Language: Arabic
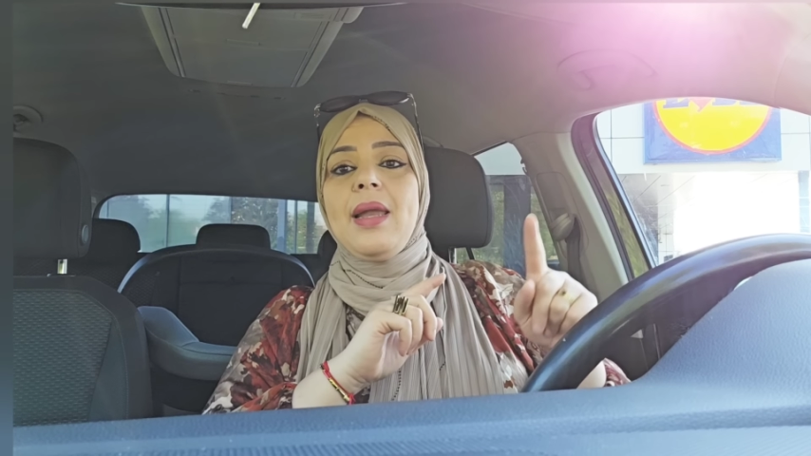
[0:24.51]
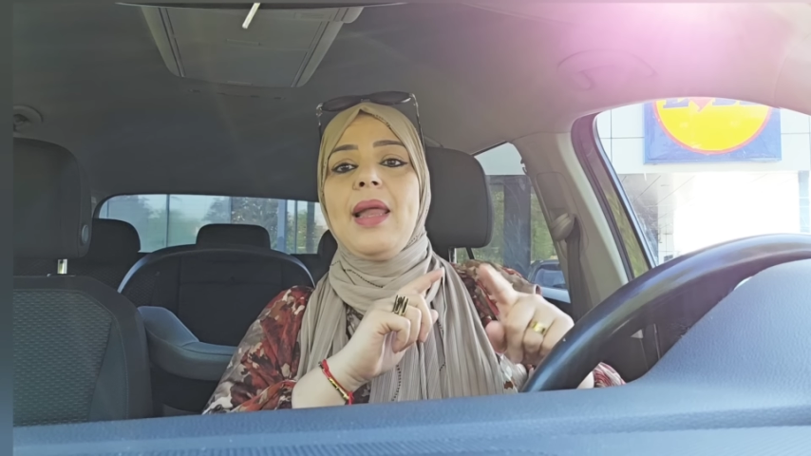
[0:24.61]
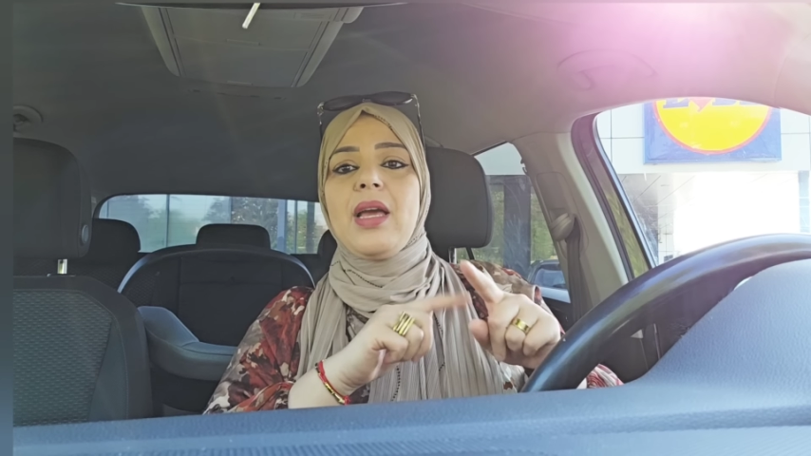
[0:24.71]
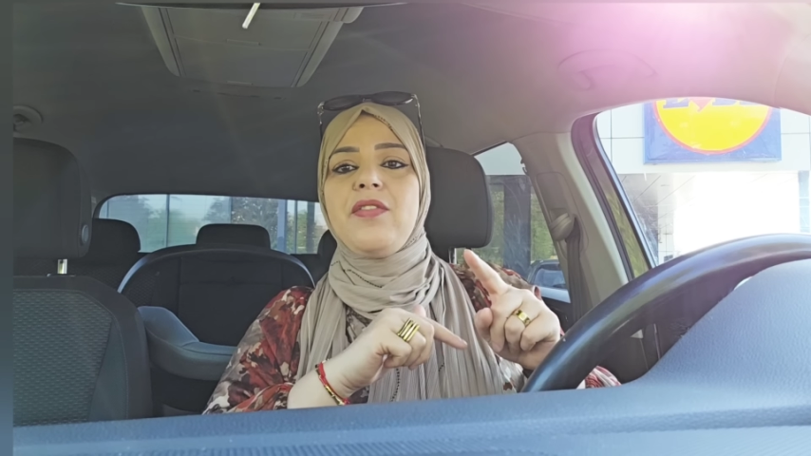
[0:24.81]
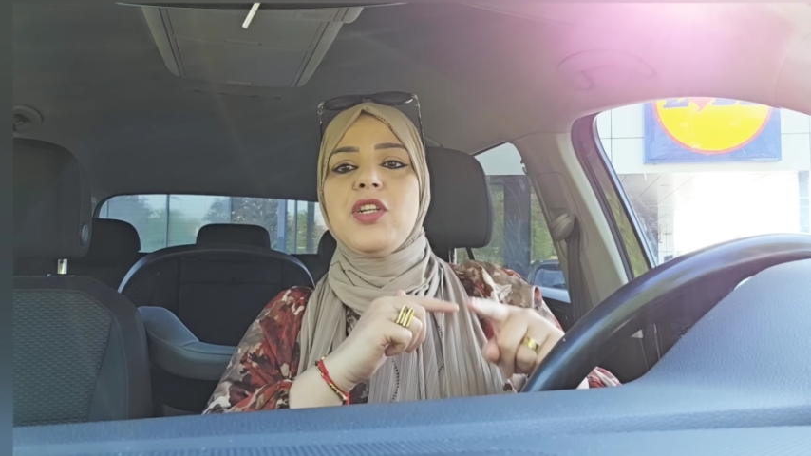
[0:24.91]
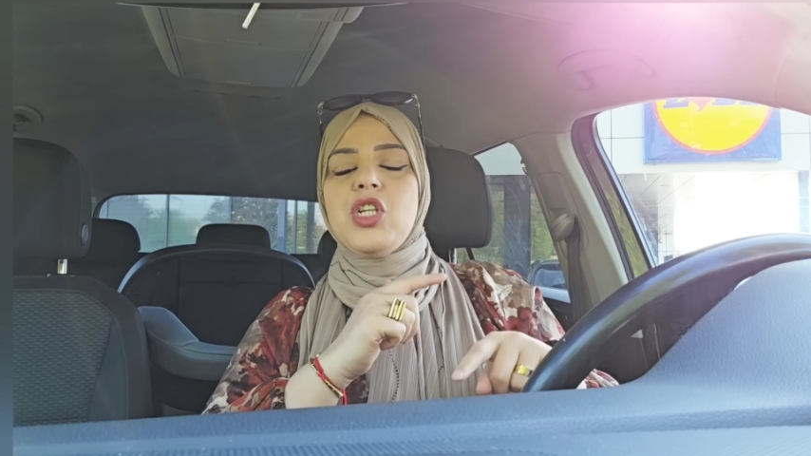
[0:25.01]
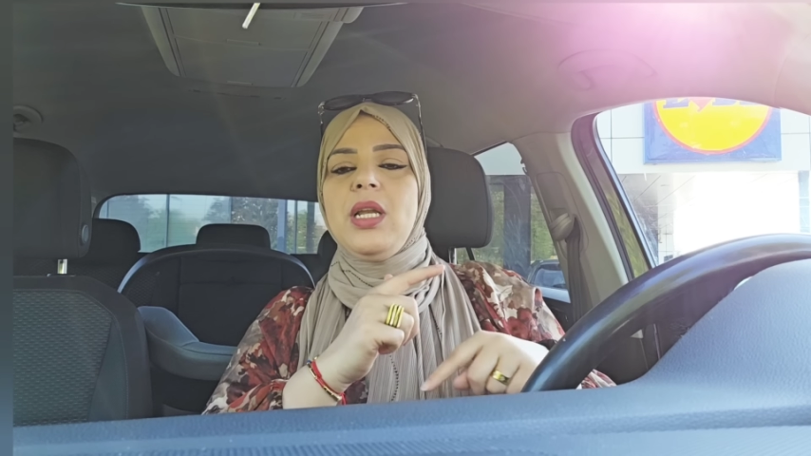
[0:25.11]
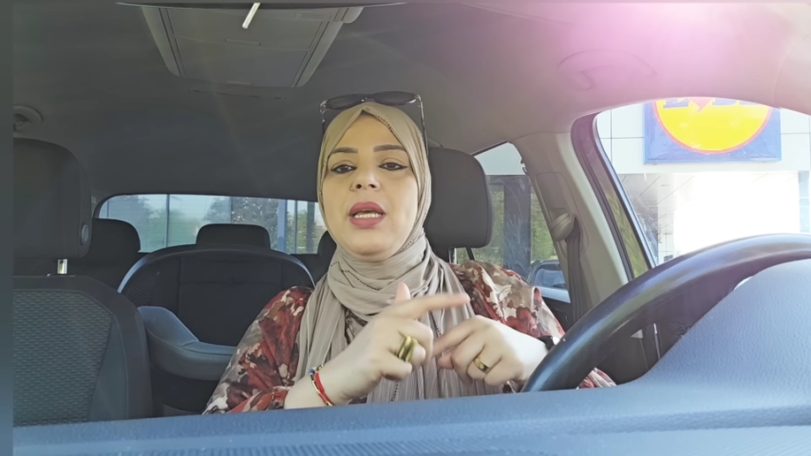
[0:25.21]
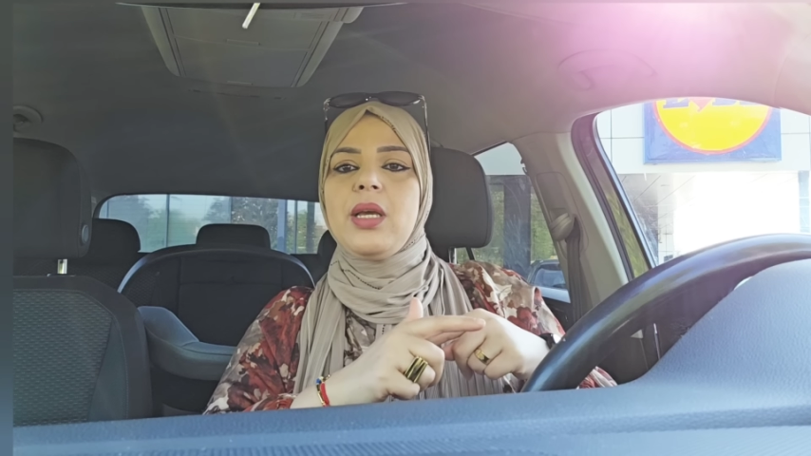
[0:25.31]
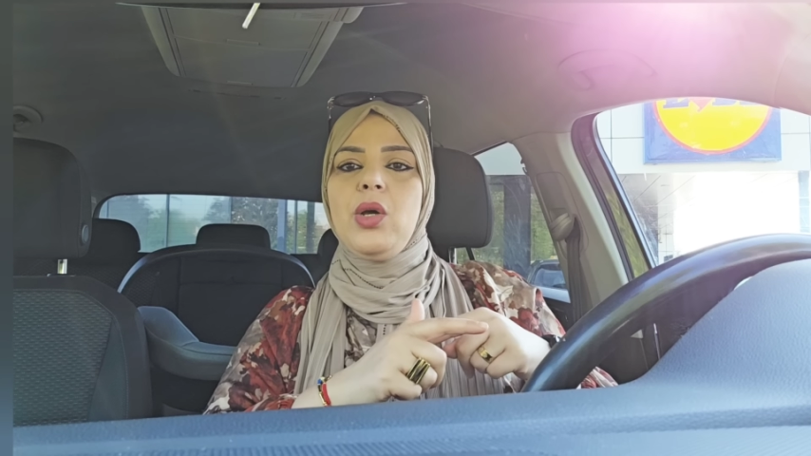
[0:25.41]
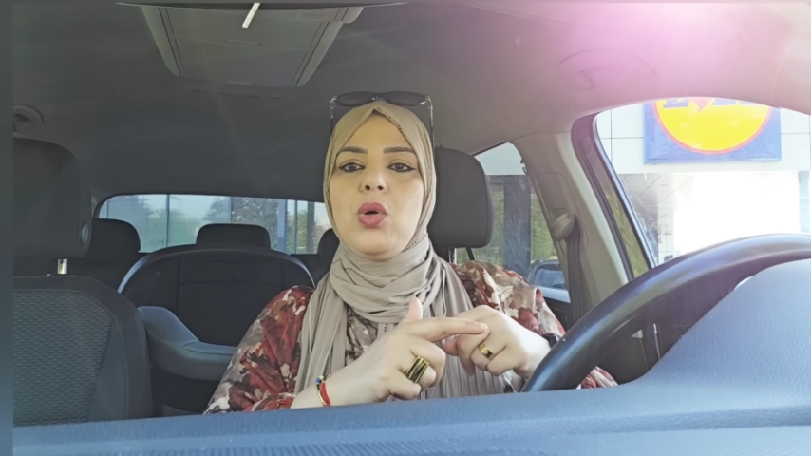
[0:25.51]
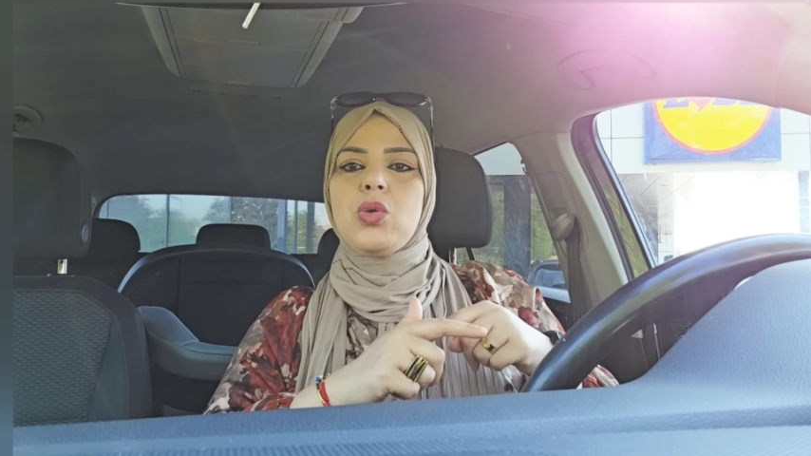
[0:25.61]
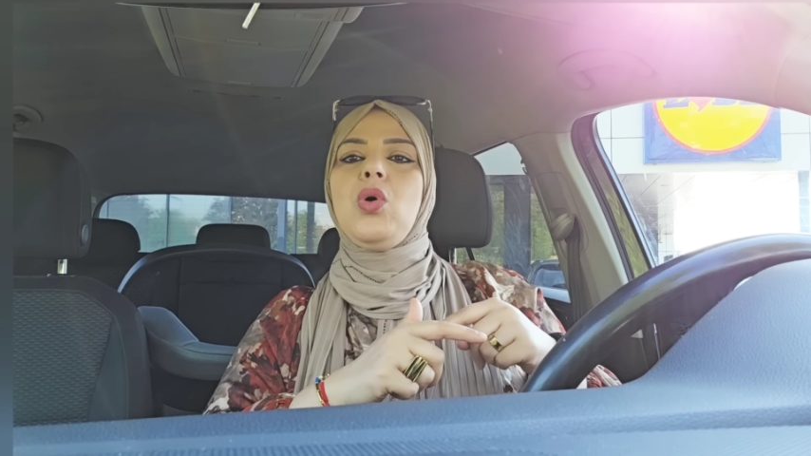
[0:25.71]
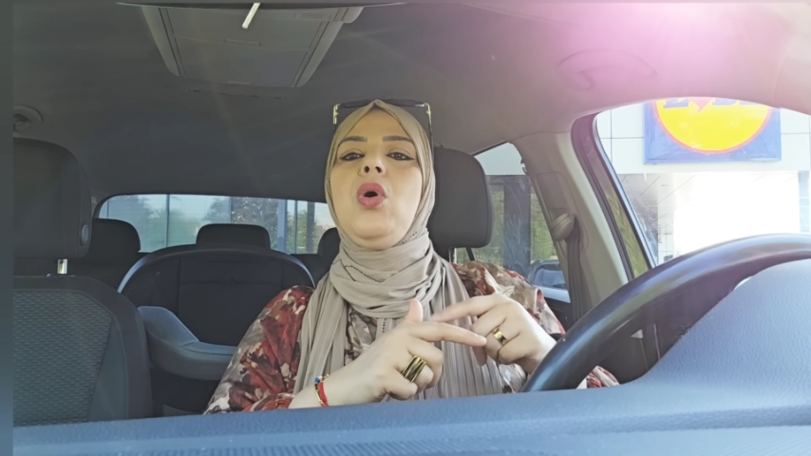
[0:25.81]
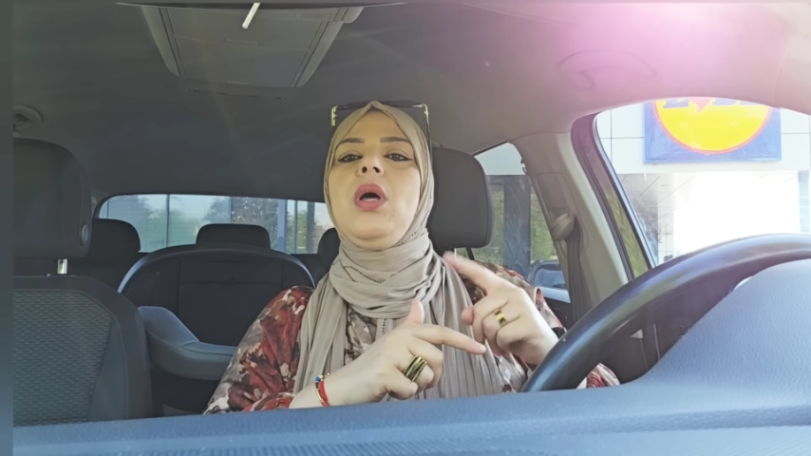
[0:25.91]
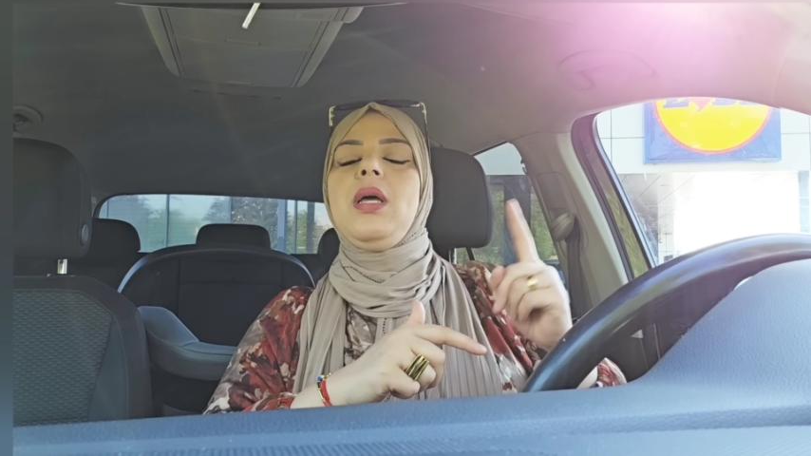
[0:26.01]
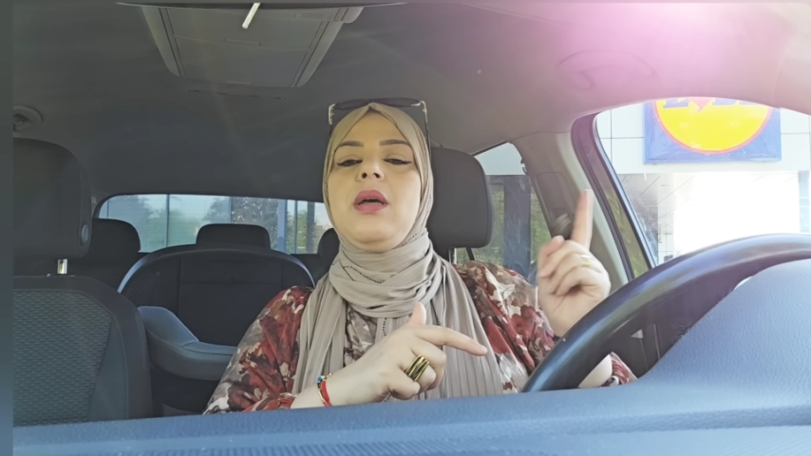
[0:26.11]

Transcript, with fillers: لاغيفاج اللي كيحطوا